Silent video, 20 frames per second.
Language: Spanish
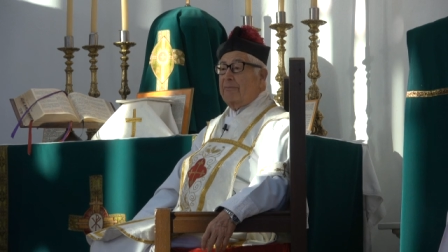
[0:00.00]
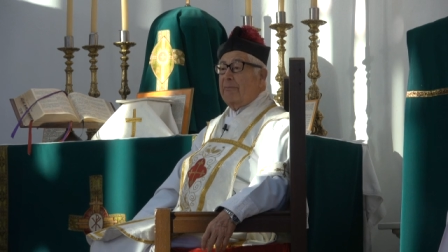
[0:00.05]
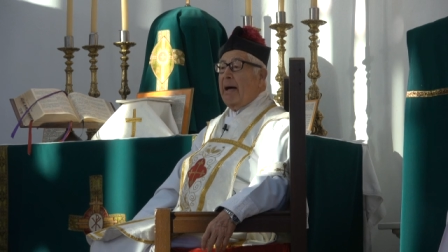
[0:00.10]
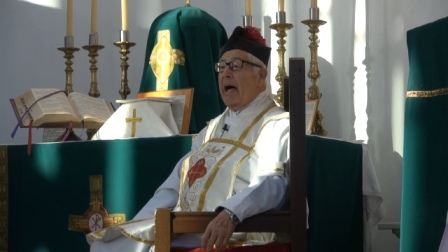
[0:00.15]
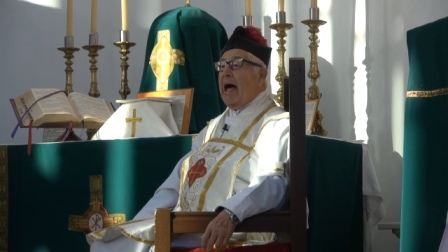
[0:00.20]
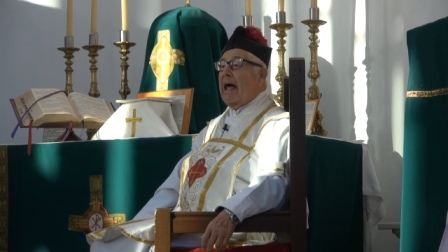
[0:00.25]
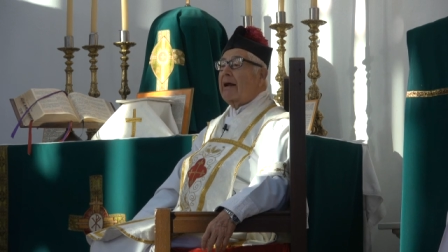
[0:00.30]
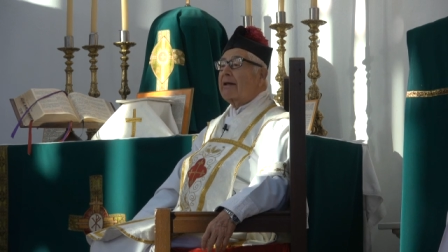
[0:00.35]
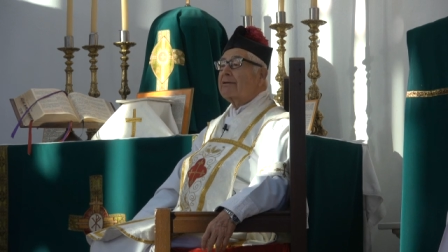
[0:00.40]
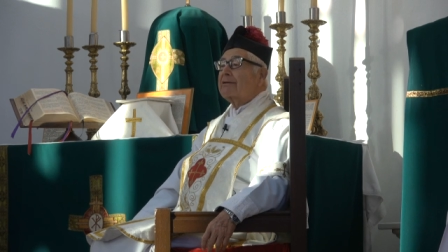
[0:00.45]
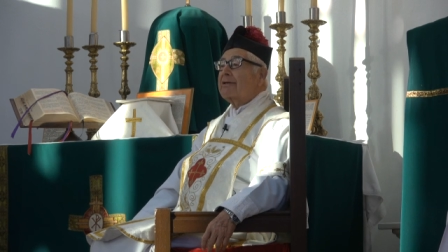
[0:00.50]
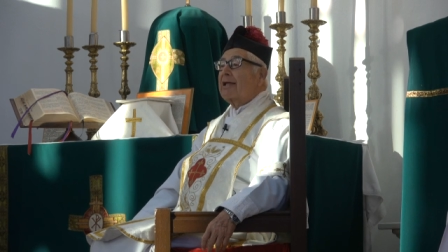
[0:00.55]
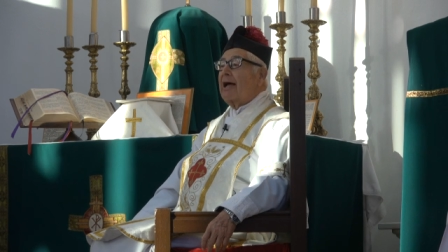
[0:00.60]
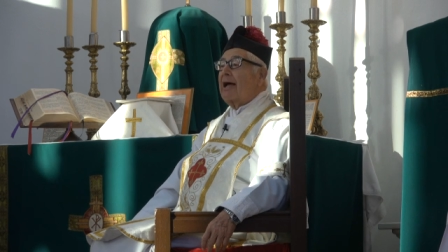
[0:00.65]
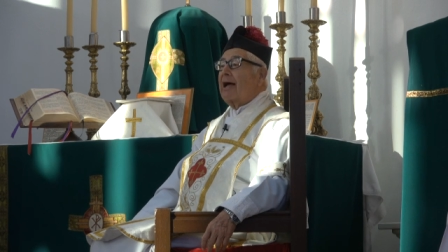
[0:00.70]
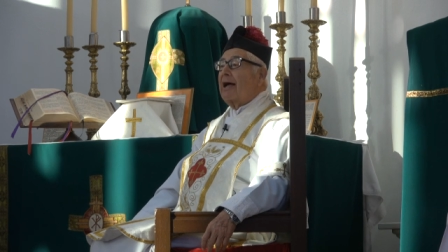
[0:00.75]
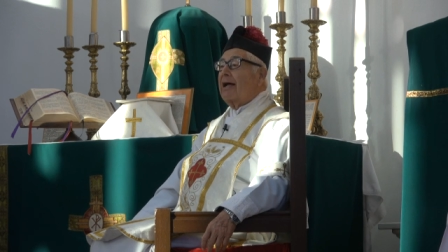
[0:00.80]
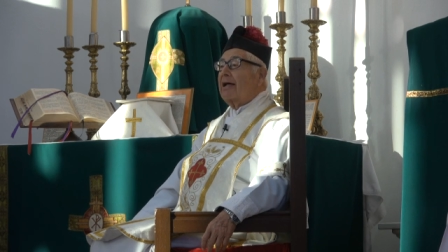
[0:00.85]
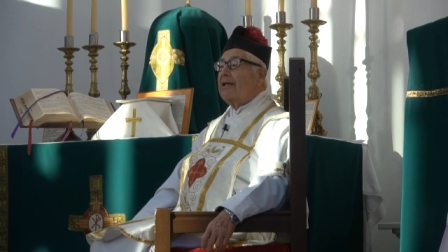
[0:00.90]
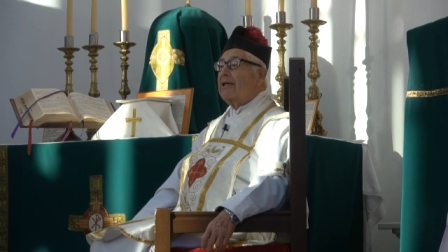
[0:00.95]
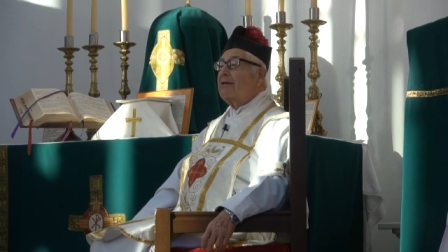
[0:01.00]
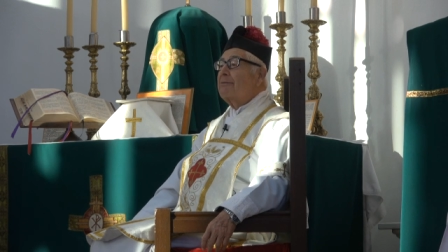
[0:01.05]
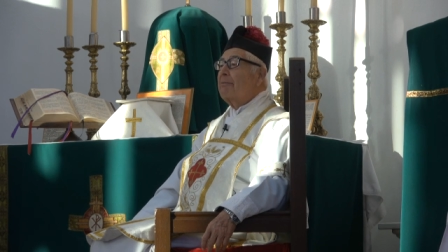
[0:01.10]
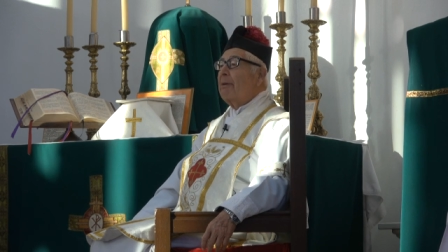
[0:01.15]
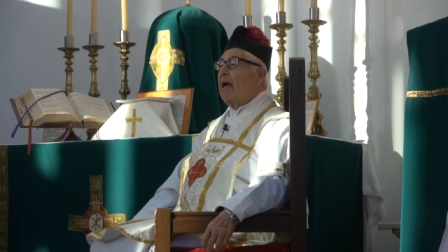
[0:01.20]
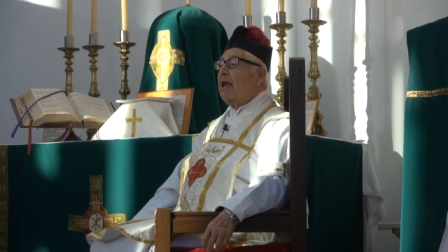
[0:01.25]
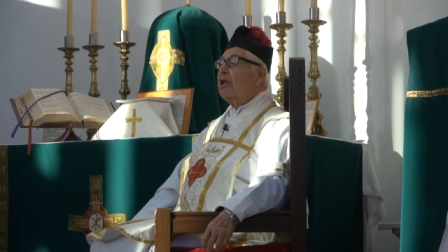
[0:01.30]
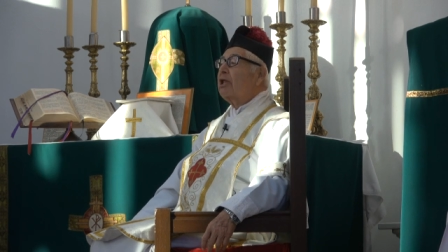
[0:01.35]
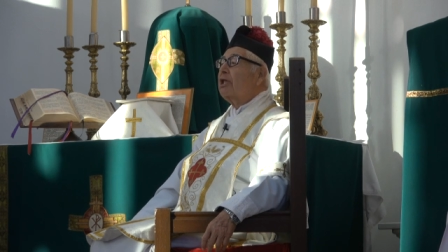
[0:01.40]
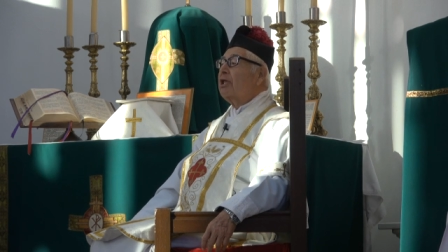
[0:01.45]
Marta y
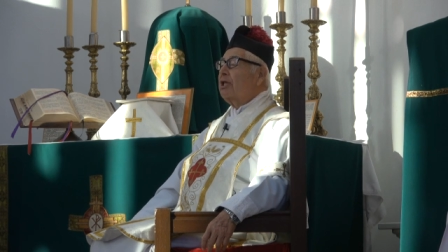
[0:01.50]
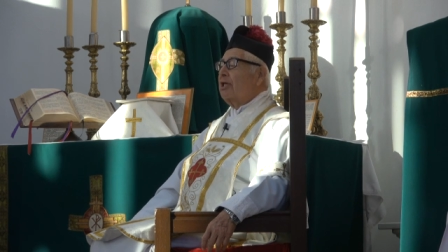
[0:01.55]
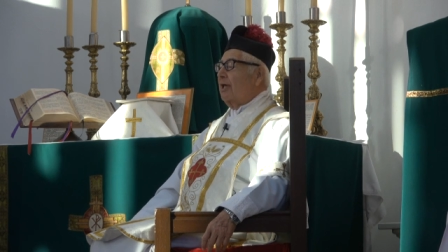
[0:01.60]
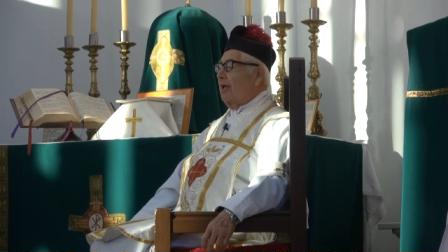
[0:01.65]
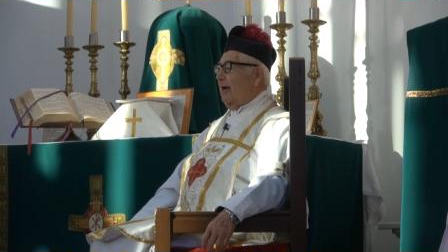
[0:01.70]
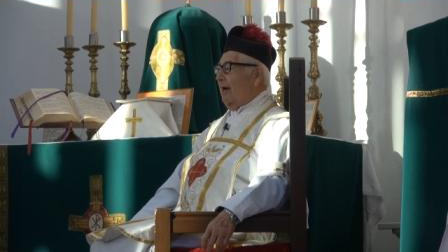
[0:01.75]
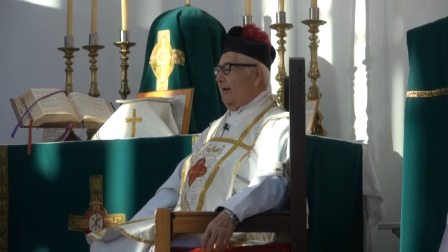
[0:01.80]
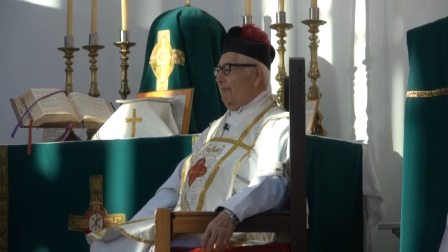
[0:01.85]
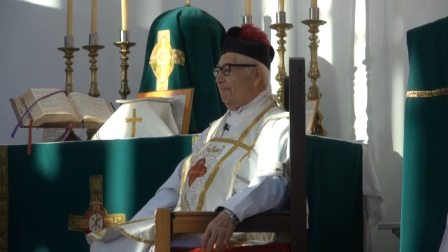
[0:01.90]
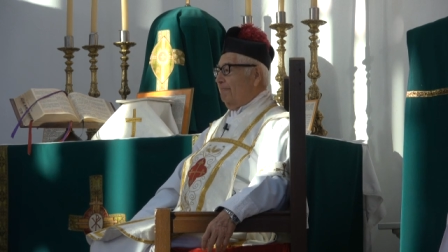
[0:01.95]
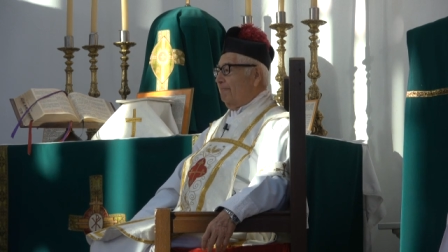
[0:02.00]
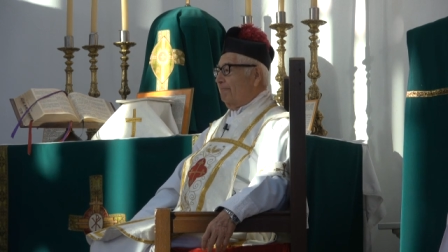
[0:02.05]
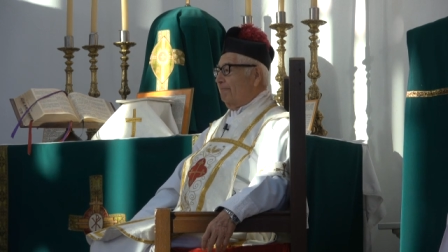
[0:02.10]
María.